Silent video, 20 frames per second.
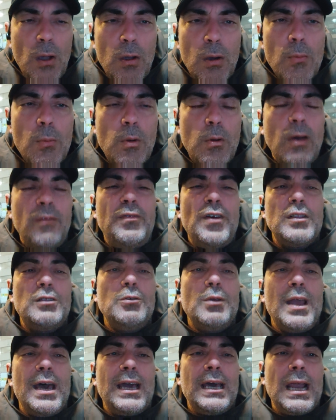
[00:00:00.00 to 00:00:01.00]
comunque ha
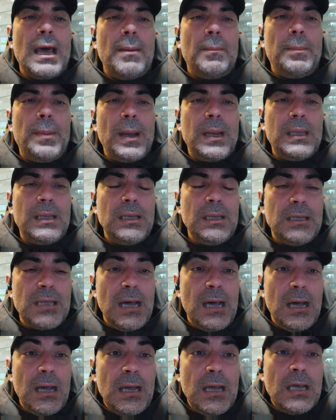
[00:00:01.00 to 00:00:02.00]
fatto una gran
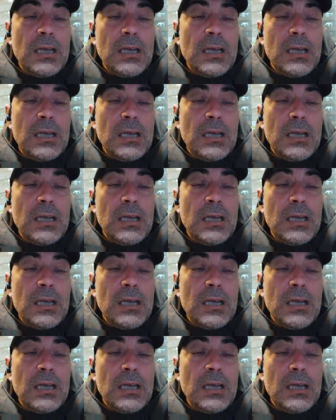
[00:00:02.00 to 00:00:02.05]
partita.